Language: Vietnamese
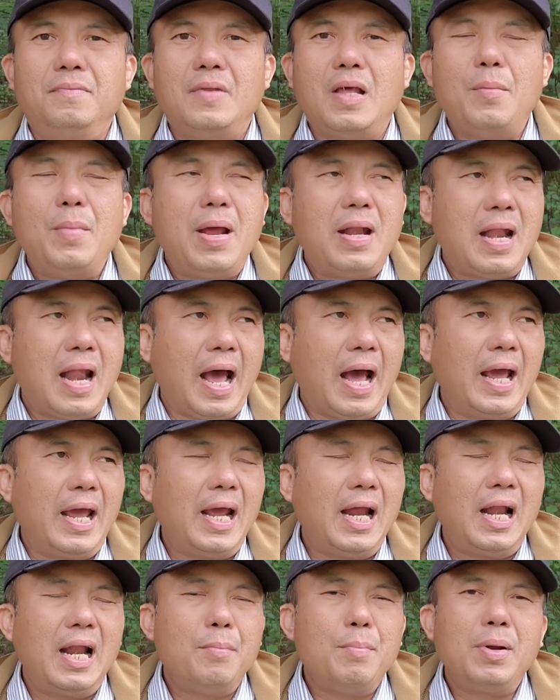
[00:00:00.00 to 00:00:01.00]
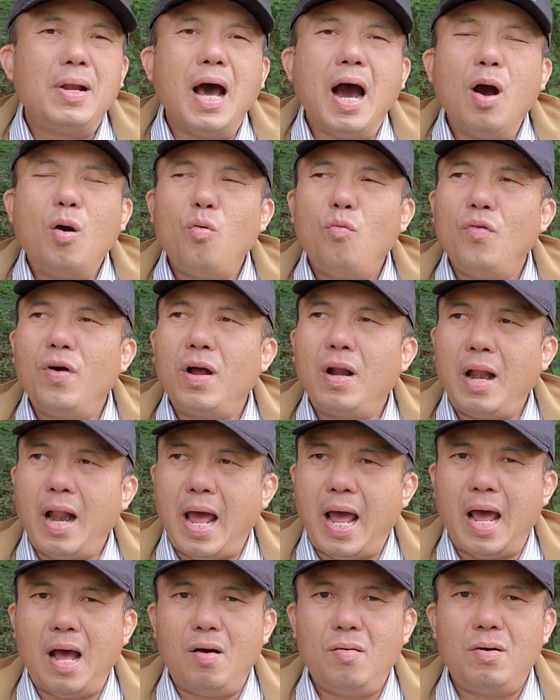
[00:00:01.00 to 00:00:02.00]
ở bên này là mình ở khu vực
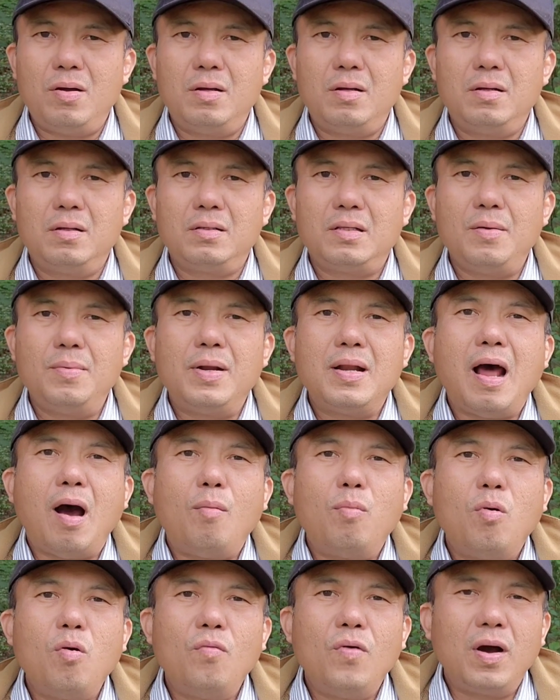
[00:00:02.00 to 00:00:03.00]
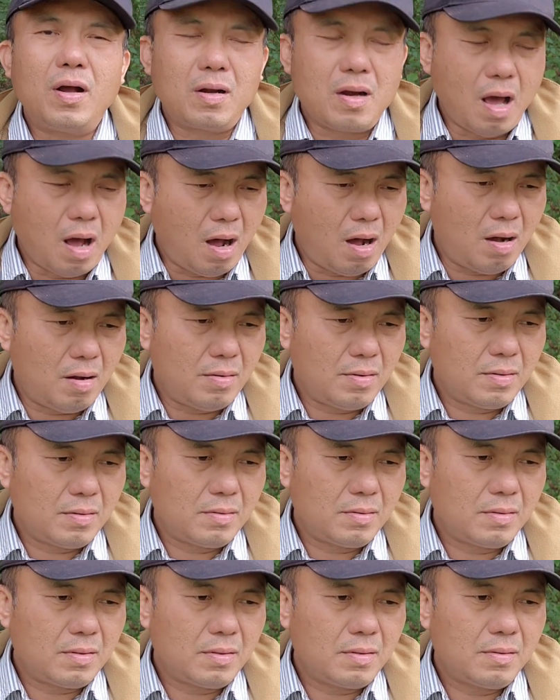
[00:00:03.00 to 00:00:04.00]
nào thì mình học khu vực đó
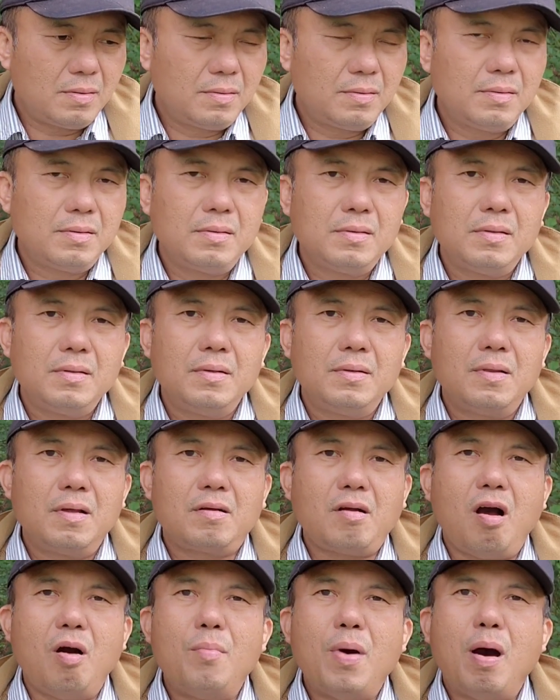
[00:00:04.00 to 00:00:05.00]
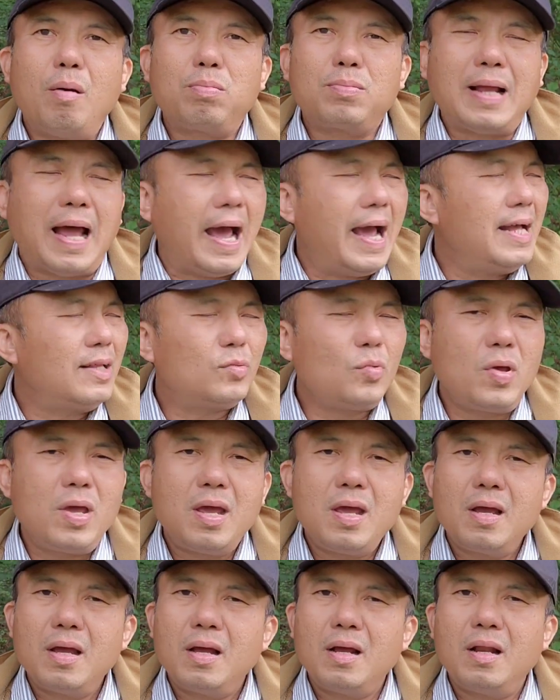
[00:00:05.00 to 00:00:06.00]
cái còn mà học trái
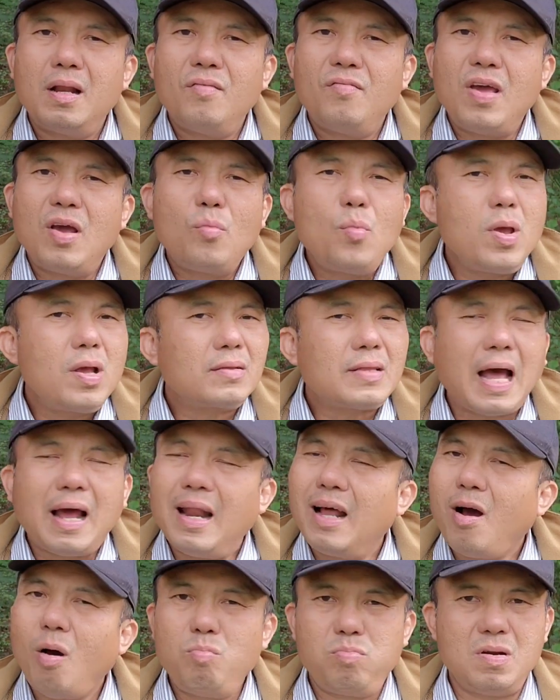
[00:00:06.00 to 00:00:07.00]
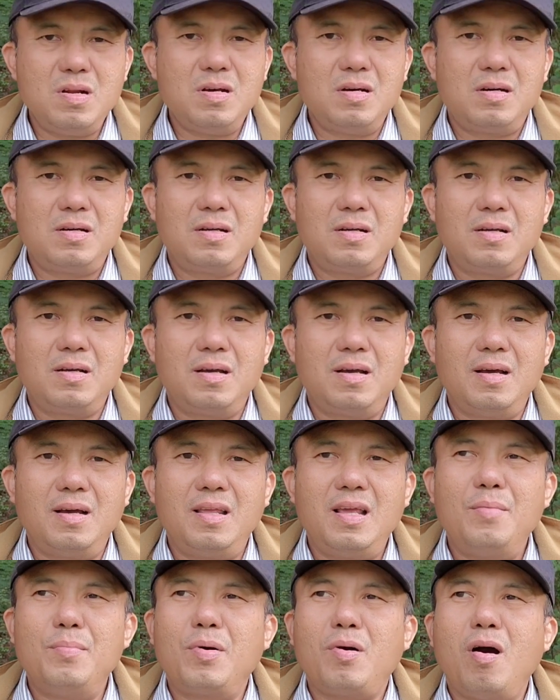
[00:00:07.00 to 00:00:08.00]
tuyến là về nguyên tắc là không được à,
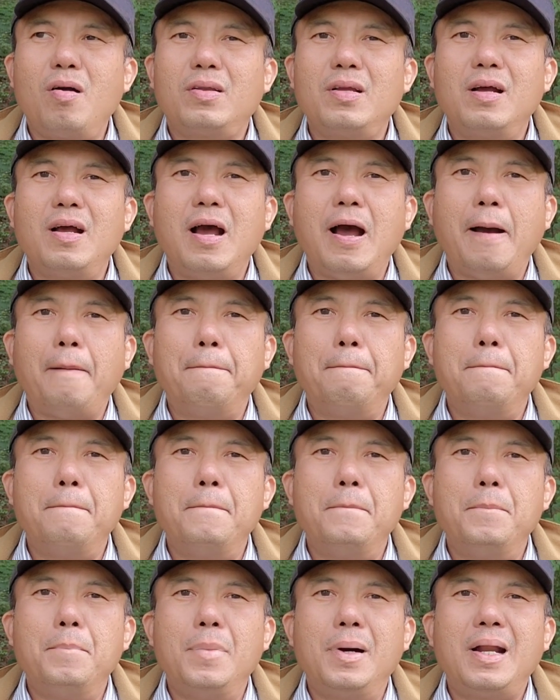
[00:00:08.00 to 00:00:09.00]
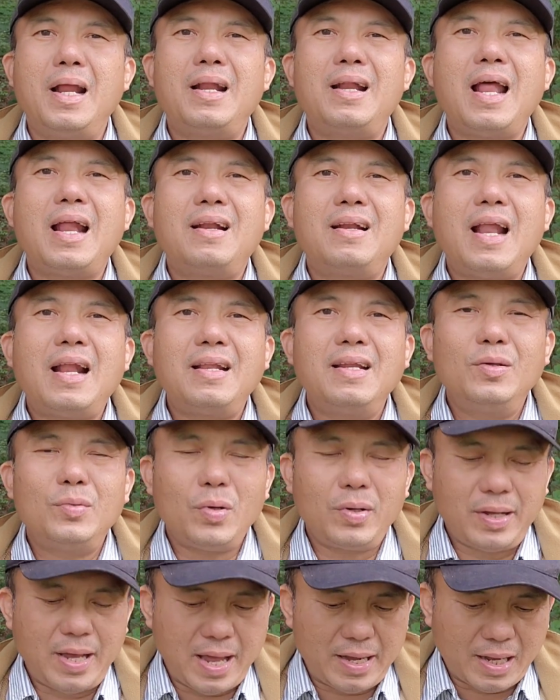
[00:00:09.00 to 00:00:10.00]
nhưng mà có trường hợp mà lách lách lách như
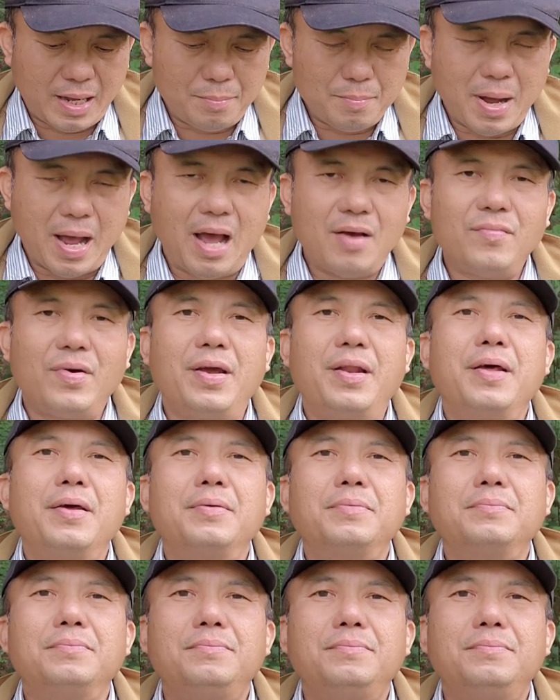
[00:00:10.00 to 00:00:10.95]
tôi kể các bạn vậy đó